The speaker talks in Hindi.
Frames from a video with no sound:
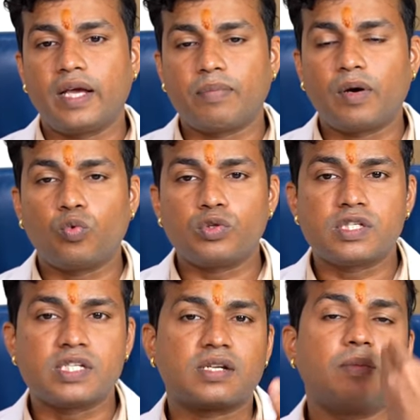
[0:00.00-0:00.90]
एक बार वो
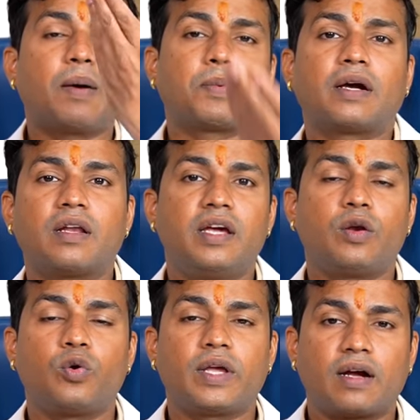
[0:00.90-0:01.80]
सिस्टम आपका
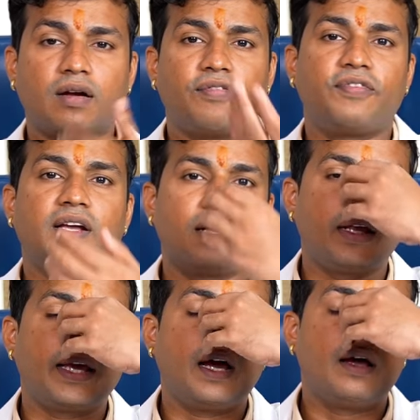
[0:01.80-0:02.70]
क्लियर हो गया कफ निकल
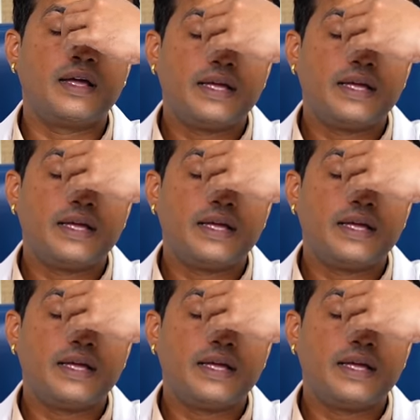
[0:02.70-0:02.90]
गया